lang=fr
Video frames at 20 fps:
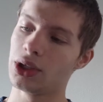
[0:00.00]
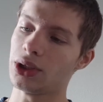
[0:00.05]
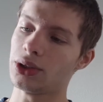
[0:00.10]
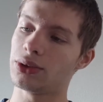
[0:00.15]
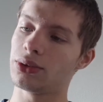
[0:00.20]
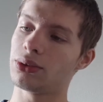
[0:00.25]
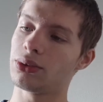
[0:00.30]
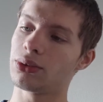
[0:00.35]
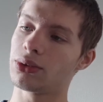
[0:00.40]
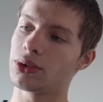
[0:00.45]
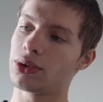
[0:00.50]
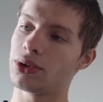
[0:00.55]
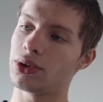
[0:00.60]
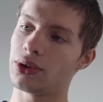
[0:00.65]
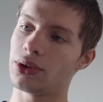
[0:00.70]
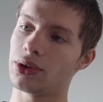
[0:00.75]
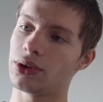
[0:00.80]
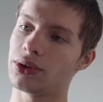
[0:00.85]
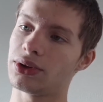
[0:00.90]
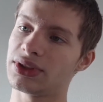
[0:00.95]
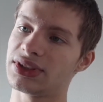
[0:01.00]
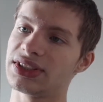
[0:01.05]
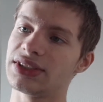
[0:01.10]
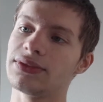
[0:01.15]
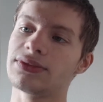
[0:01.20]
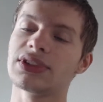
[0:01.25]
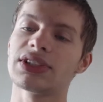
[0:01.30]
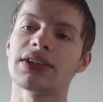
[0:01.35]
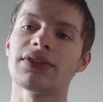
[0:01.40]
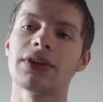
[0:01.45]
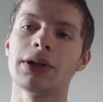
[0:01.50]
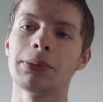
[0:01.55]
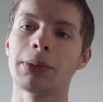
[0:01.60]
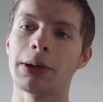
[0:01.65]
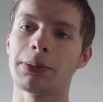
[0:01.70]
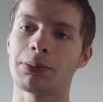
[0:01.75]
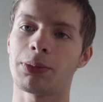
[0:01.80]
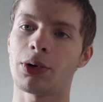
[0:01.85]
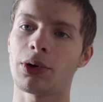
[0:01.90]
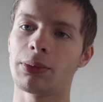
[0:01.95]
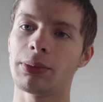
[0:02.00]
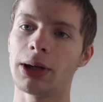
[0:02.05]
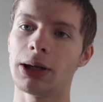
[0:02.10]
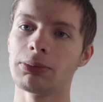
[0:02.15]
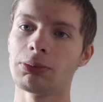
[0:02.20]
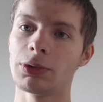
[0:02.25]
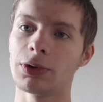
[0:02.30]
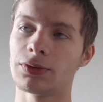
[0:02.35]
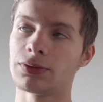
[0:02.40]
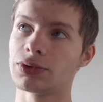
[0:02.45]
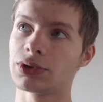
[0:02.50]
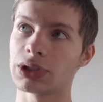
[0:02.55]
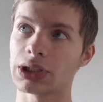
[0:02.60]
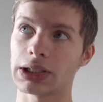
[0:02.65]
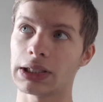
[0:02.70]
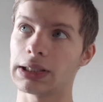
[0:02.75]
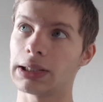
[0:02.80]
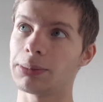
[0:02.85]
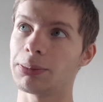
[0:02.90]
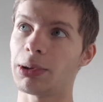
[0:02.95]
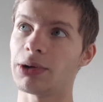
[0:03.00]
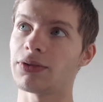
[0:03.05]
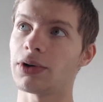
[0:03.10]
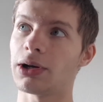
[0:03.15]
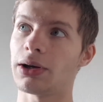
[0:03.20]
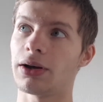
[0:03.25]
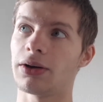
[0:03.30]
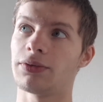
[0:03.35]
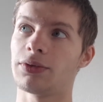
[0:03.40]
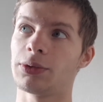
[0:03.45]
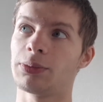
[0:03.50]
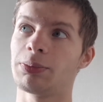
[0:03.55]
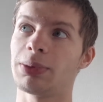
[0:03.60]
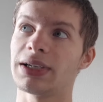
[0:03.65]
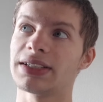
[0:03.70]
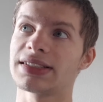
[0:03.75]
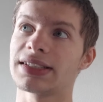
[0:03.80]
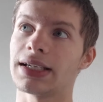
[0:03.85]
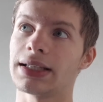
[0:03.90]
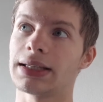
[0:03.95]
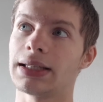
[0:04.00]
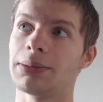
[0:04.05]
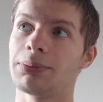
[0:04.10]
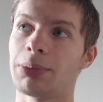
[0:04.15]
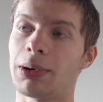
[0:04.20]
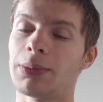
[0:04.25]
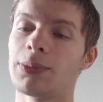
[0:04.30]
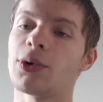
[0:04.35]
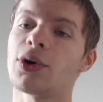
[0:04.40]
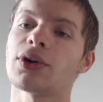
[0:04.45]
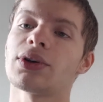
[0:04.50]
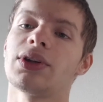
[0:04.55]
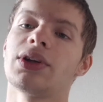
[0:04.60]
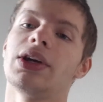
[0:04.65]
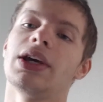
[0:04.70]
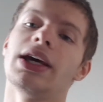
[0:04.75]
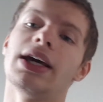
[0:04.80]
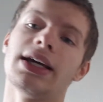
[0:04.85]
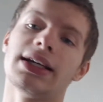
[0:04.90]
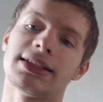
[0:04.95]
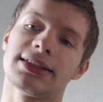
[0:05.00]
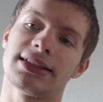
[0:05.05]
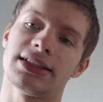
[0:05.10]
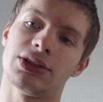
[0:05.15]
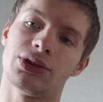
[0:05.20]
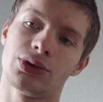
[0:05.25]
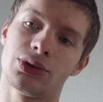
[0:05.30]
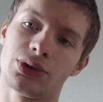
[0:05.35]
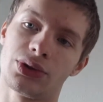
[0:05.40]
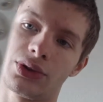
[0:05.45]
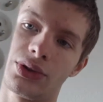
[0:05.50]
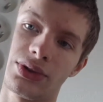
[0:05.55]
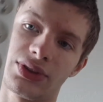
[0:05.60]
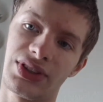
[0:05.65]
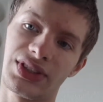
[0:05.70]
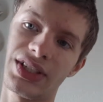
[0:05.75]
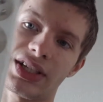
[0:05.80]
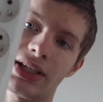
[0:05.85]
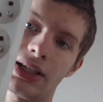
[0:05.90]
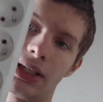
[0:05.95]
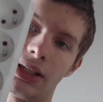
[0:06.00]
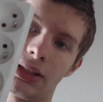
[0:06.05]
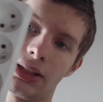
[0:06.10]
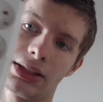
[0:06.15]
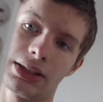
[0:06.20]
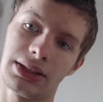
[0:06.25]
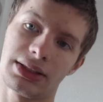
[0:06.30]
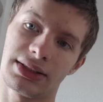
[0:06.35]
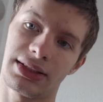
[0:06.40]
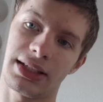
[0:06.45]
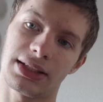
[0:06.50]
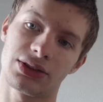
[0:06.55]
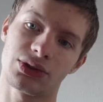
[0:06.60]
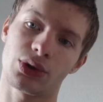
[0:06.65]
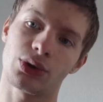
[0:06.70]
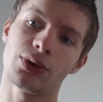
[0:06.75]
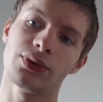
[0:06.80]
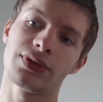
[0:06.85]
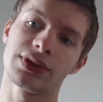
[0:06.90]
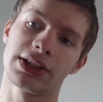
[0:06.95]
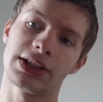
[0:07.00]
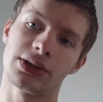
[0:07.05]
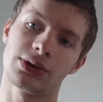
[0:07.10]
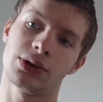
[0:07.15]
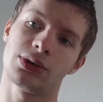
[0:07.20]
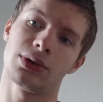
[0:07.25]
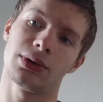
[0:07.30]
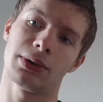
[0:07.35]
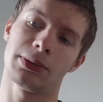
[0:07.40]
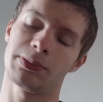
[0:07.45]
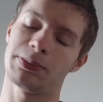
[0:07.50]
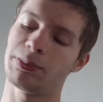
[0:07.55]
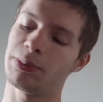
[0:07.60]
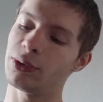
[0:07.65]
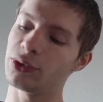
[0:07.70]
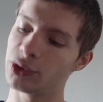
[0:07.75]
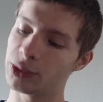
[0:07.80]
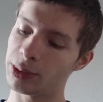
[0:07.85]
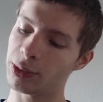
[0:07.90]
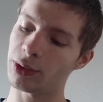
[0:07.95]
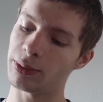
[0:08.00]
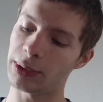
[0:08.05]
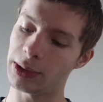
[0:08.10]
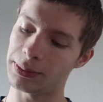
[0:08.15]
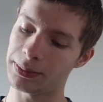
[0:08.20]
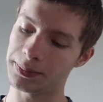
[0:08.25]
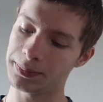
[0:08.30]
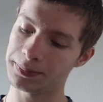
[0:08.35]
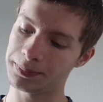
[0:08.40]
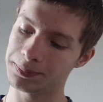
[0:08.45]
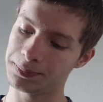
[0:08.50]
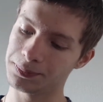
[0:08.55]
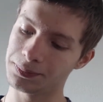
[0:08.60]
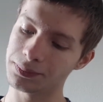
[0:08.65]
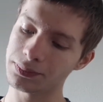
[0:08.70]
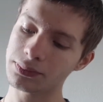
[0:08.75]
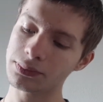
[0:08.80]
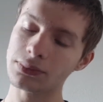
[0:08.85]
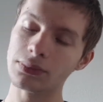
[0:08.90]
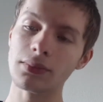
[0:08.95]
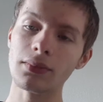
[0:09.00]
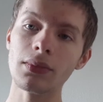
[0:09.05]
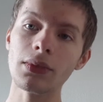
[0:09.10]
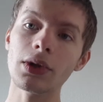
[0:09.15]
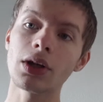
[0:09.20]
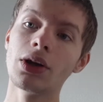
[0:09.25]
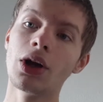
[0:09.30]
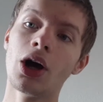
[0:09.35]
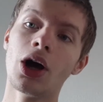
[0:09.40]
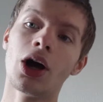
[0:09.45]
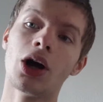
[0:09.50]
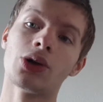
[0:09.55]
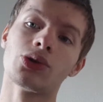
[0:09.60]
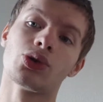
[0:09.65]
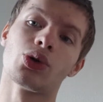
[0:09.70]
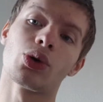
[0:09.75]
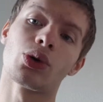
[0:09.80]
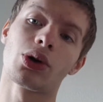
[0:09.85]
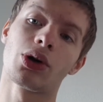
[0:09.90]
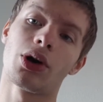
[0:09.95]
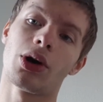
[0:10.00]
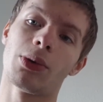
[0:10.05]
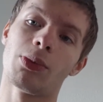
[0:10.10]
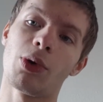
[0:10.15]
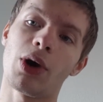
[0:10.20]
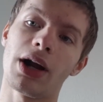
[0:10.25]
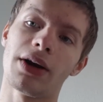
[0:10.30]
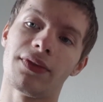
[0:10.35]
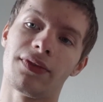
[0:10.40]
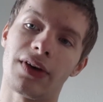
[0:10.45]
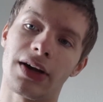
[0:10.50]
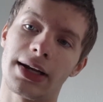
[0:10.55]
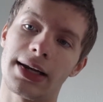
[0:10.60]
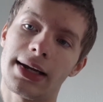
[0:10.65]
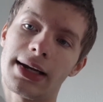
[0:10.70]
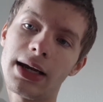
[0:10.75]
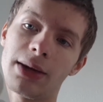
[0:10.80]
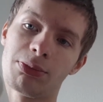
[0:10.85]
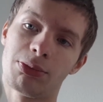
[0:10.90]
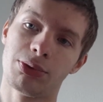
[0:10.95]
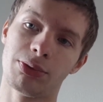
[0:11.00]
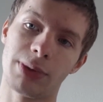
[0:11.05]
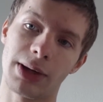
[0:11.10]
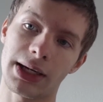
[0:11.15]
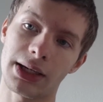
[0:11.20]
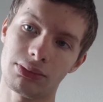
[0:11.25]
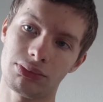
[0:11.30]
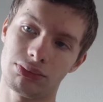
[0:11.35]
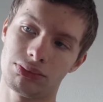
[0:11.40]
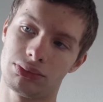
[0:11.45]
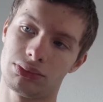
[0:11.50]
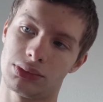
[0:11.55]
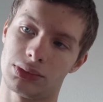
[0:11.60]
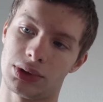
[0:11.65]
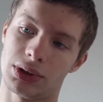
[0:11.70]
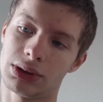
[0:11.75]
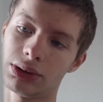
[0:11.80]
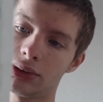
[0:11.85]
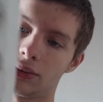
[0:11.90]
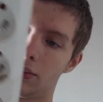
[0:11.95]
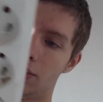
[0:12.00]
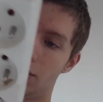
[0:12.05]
Donc, si vous avez le même problème, vous inquiétez pas, bah, votre PS4 n'est pas morte. C'est juste ça, ça se trouve qui pose problème. Donc, moi, elle va aller à la poubelle Hein,